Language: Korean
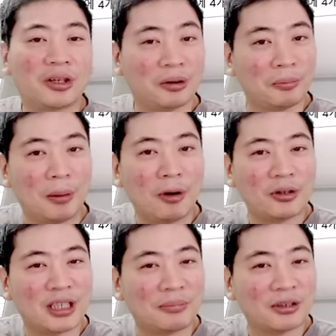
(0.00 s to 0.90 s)
여러분
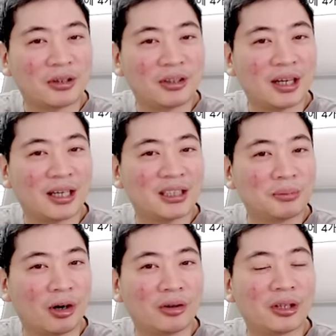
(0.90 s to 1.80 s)
메모리 잘못
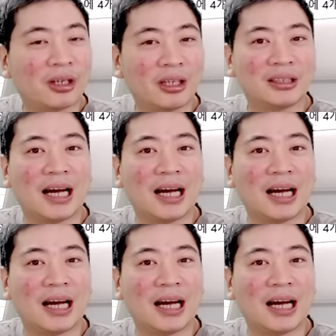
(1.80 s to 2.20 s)
선택하시면 어떻게 되는지